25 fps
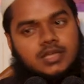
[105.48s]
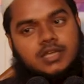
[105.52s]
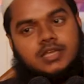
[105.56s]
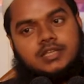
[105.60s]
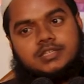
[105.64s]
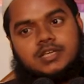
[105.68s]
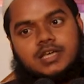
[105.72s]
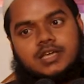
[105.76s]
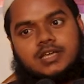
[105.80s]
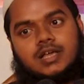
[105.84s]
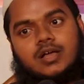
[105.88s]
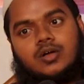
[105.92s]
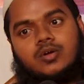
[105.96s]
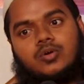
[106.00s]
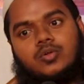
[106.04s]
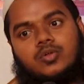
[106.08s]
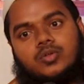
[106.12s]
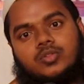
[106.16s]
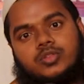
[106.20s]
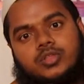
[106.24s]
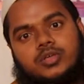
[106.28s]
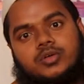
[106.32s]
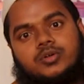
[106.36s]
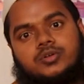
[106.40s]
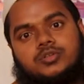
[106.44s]
এই
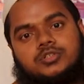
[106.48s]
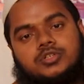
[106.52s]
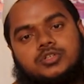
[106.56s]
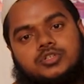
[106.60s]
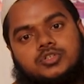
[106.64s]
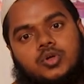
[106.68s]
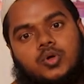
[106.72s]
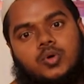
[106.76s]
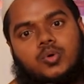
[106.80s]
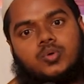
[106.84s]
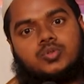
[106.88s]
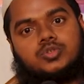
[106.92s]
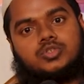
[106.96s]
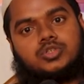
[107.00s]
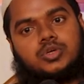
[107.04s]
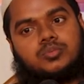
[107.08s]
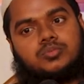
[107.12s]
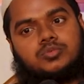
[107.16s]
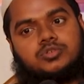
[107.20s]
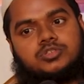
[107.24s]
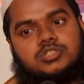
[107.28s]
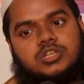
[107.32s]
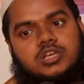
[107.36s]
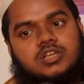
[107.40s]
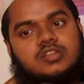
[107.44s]
জায়গাগুলোতেই হচ্ছে সকল
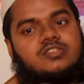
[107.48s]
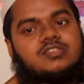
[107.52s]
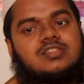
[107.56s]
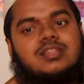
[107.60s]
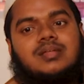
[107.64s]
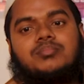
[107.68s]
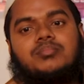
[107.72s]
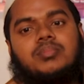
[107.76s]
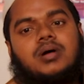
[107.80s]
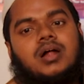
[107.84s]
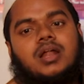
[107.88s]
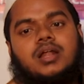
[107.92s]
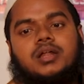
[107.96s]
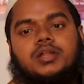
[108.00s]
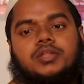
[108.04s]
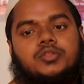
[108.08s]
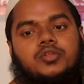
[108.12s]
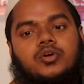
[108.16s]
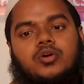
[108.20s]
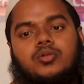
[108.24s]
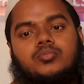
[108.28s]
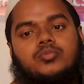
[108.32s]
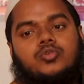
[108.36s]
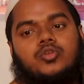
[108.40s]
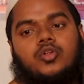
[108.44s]
সমস্যা ইসলাম ভাড়াটে
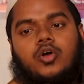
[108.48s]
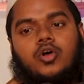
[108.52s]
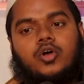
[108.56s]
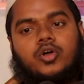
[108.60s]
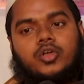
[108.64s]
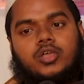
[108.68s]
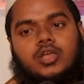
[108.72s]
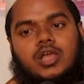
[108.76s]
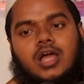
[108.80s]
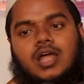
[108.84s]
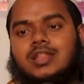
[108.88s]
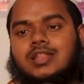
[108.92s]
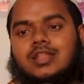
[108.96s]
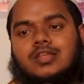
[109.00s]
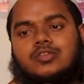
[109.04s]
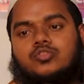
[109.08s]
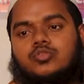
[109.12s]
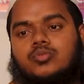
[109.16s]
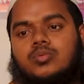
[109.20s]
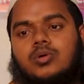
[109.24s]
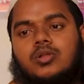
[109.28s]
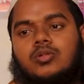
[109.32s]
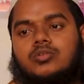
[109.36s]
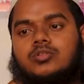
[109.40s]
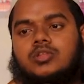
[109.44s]
ধর্ম নয় আল্লাহ
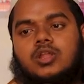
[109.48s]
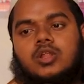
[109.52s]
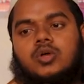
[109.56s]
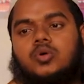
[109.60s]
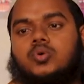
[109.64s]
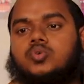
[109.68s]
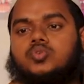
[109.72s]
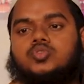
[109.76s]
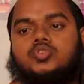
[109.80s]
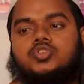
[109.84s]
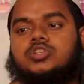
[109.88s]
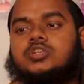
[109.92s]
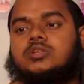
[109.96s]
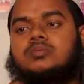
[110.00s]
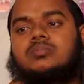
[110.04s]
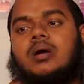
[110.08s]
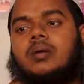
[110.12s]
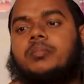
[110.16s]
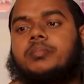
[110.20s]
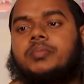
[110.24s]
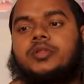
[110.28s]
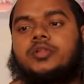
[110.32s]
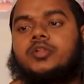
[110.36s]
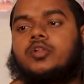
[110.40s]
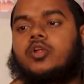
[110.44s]
সুবাহতালা হুজুরের
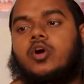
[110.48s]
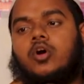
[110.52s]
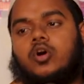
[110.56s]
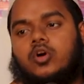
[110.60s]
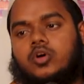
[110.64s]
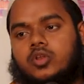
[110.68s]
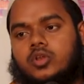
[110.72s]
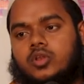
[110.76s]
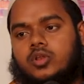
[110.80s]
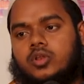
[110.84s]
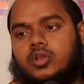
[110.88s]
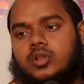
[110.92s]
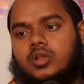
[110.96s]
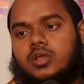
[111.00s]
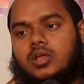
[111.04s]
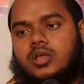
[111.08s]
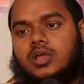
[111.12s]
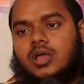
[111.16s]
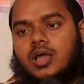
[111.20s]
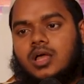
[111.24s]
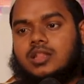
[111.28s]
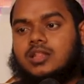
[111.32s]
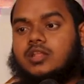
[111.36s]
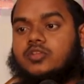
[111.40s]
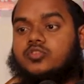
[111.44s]
বাপের নন
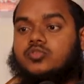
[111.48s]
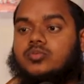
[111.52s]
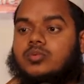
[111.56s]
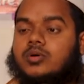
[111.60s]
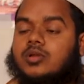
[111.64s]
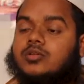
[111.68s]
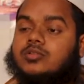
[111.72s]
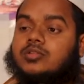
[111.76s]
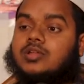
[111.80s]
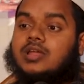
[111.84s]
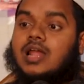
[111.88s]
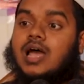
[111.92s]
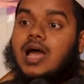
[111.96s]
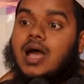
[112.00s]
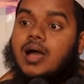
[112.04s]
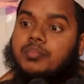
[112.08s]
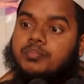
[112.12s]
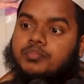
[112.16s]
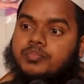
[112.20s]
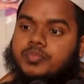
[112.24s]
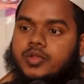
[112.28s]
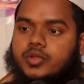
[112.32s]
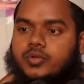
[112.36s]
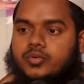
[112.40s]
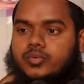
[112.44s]
আল্লাহ সুবাহতালা
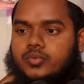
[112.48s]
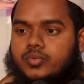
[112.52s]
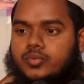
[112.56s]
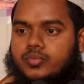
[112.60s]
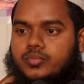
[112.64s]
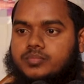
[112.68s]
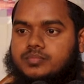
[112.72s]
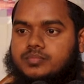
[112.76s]
আপনারও